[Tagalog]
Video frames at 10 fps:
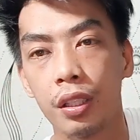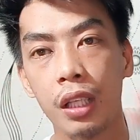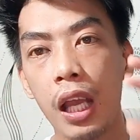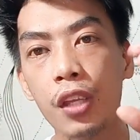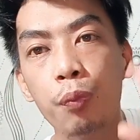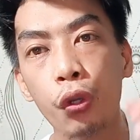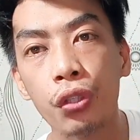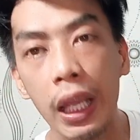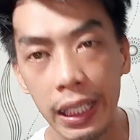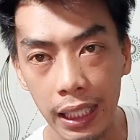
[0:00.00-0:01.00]
kaya yun po
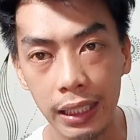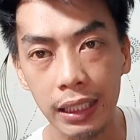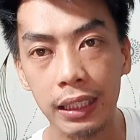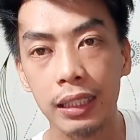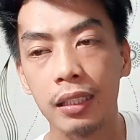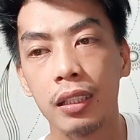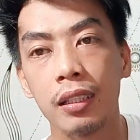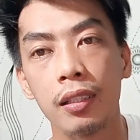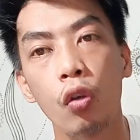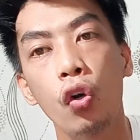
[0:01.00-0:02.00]
yung dahilan.
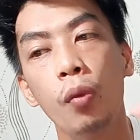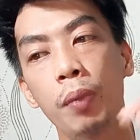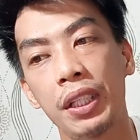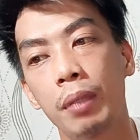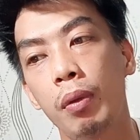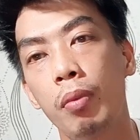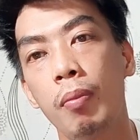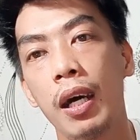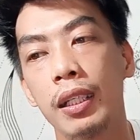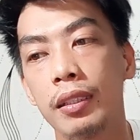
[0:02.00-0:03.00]
Makukompress siya
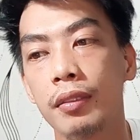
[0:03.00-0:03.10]
pababa.